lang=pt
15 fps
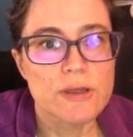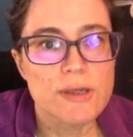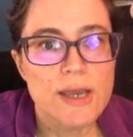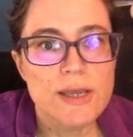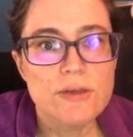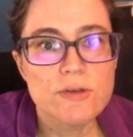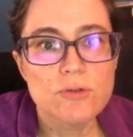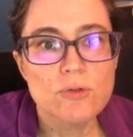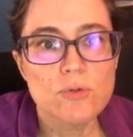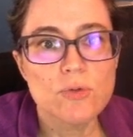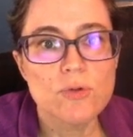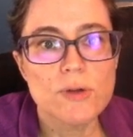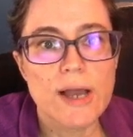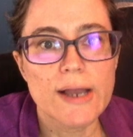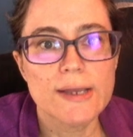E aí,
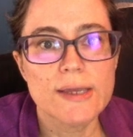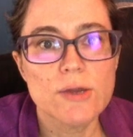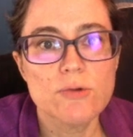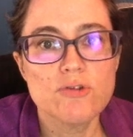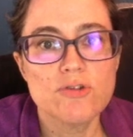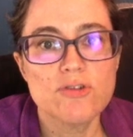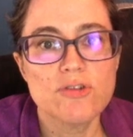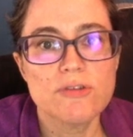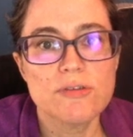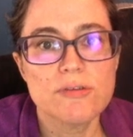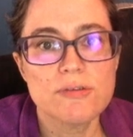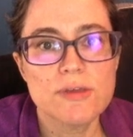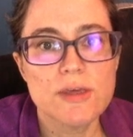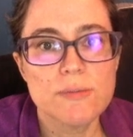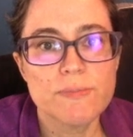tudo aqui onde diz
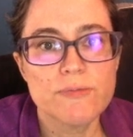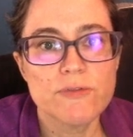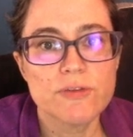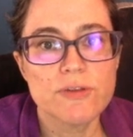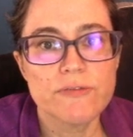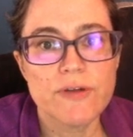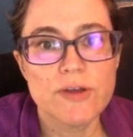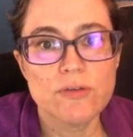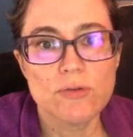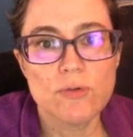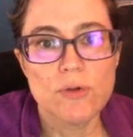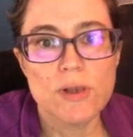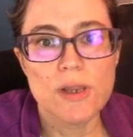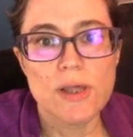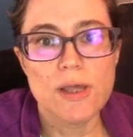skip, você vai
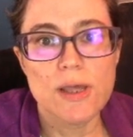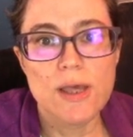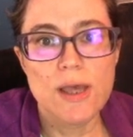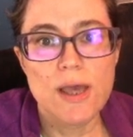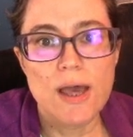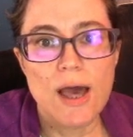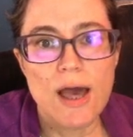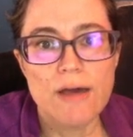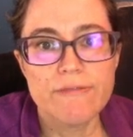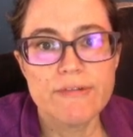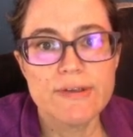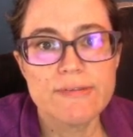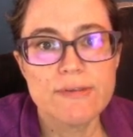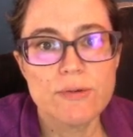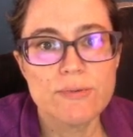escolher a
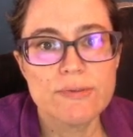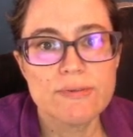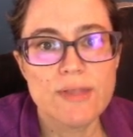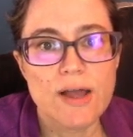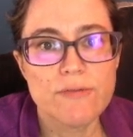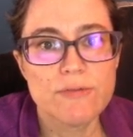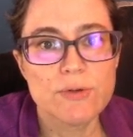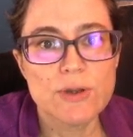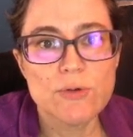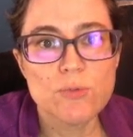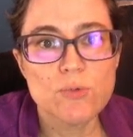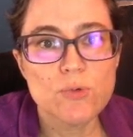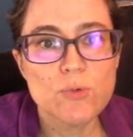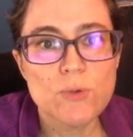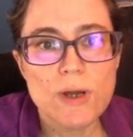versão estável,
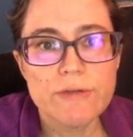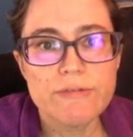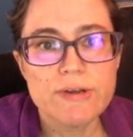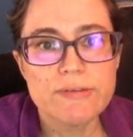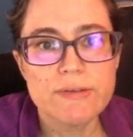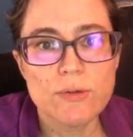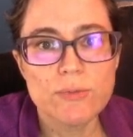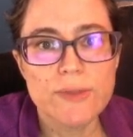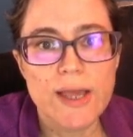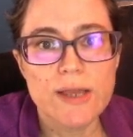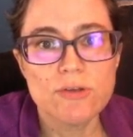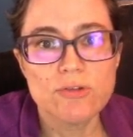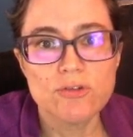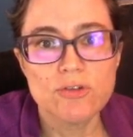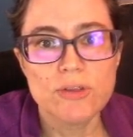não, nunca a versão
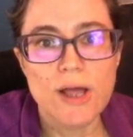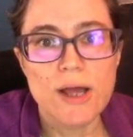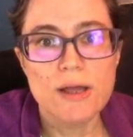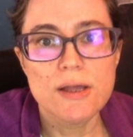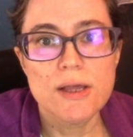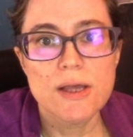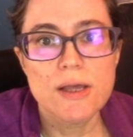teste, tá?